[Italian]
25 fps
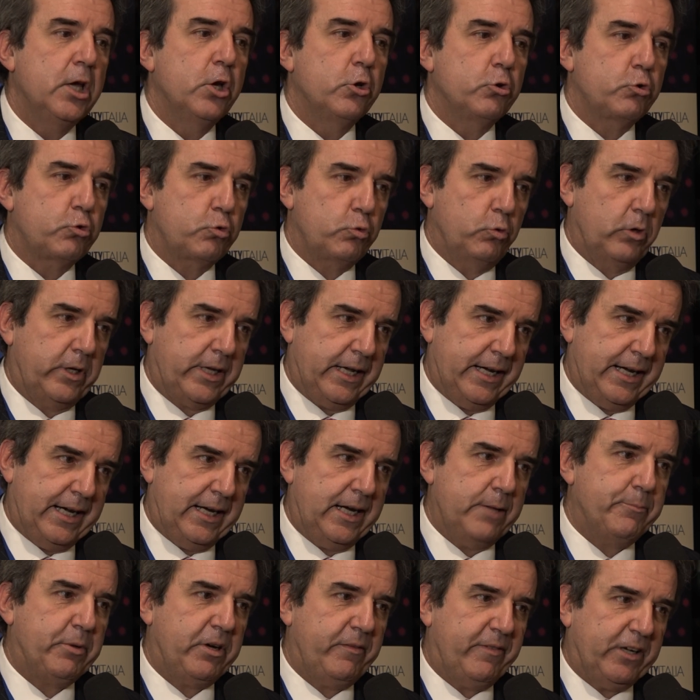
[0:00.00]
sul
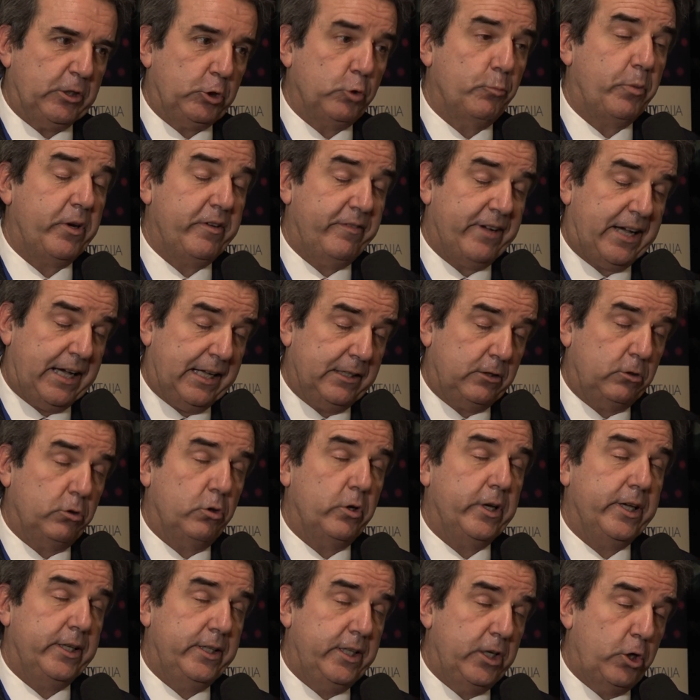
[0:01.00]
canale
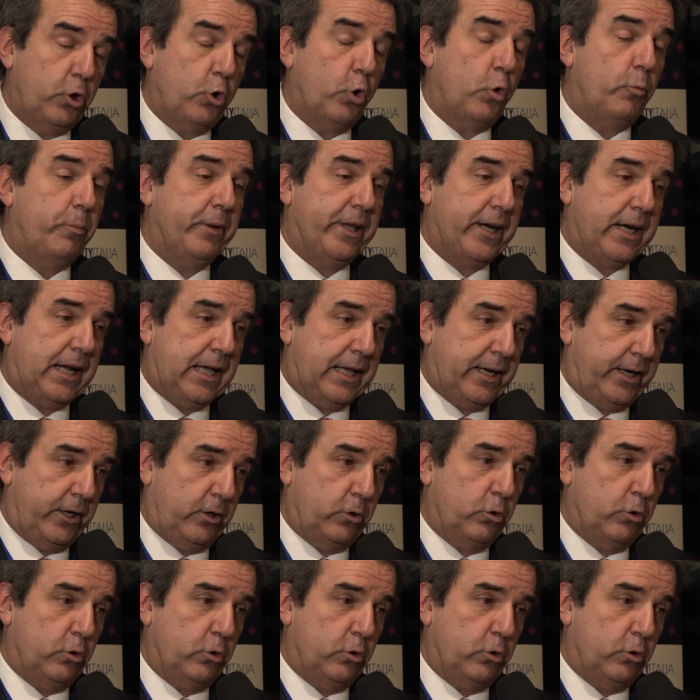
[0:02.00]
privato-privato e di cooperare